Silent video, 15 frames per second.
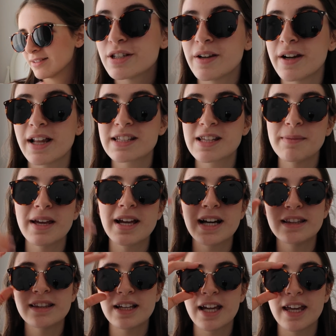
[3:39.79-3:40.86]
No sé, la verdad es que me
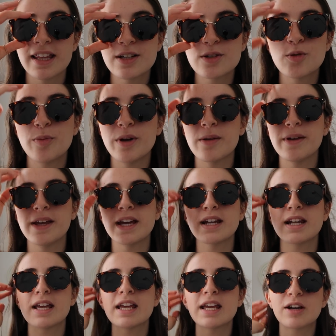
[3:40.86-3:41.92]
encantan, quedan súper
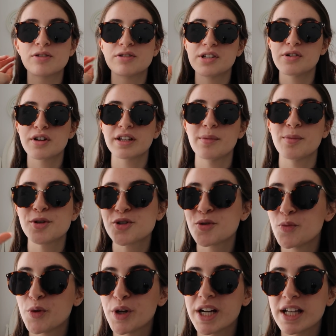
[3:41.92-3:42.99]
bien y considero que tampoco
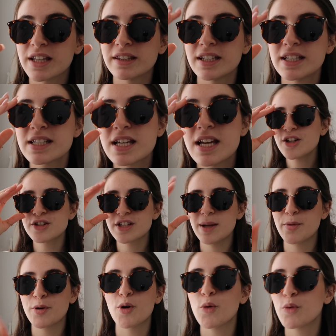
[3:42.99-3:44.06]
son muy grandes. Se le
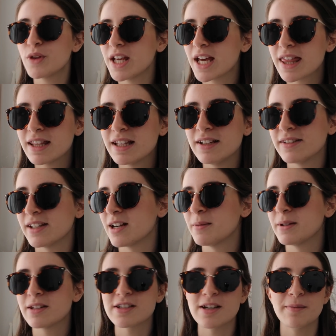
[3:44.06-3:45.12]
pongo un 10,
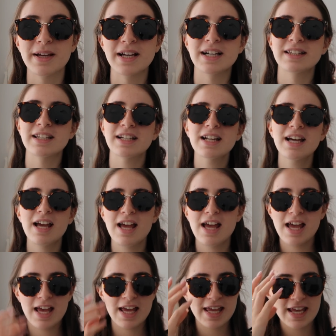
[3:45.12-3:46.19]
literalmente, o sea, me encantan.
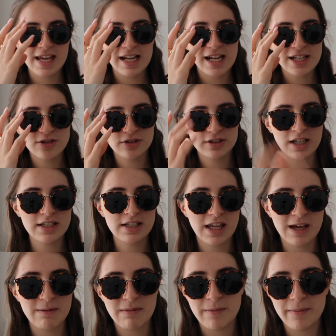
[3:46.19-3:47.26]
Y las otras
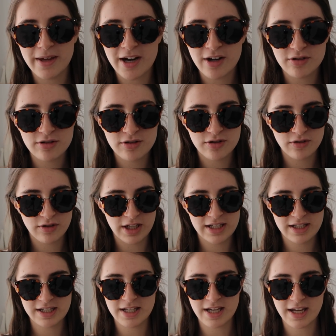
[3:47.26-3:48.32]
que me enviaron son
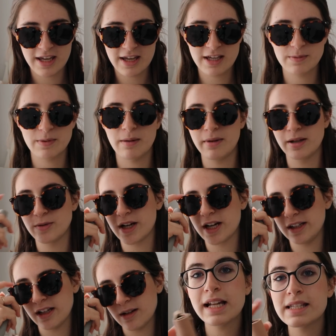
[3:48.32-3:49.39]
estas de aquí, espera, me las voy a quitar.